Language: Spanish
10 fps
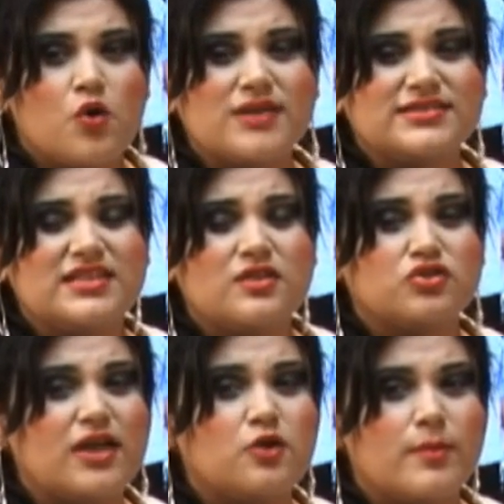no ha
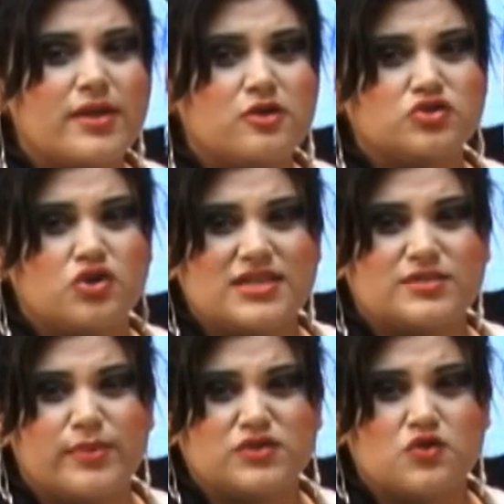sido tan numeroso
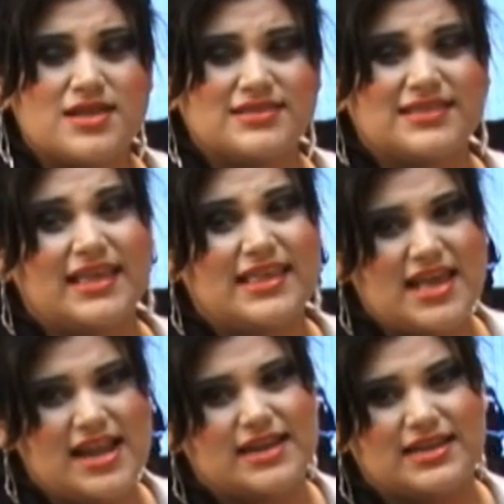las personas que
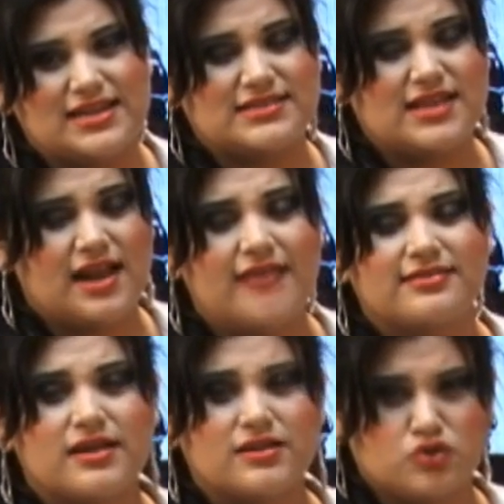quieran ingresar
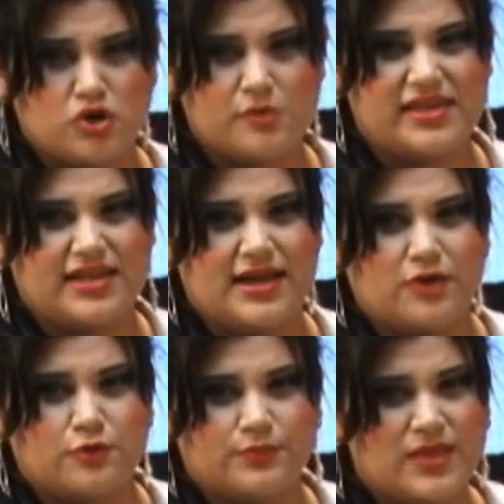a territorio
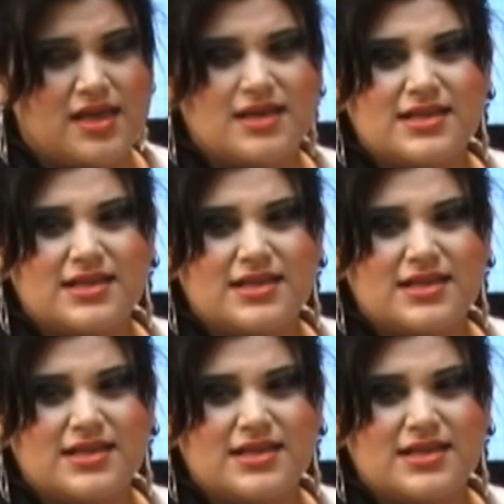mexicano.